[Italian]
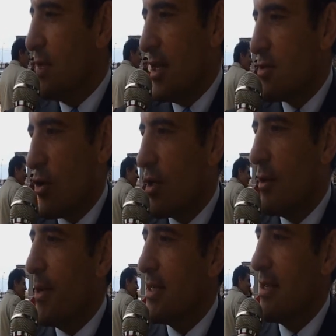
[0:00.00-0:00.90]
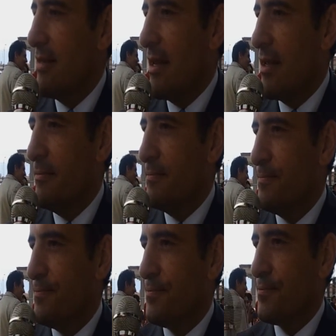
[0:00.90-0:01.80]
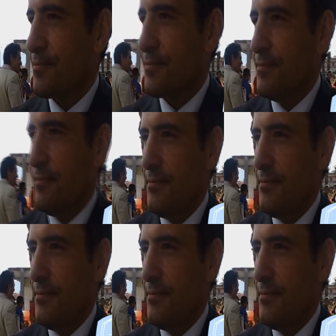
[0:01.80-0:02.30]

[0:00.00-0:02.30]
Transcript: della storia del paese Italia. Nella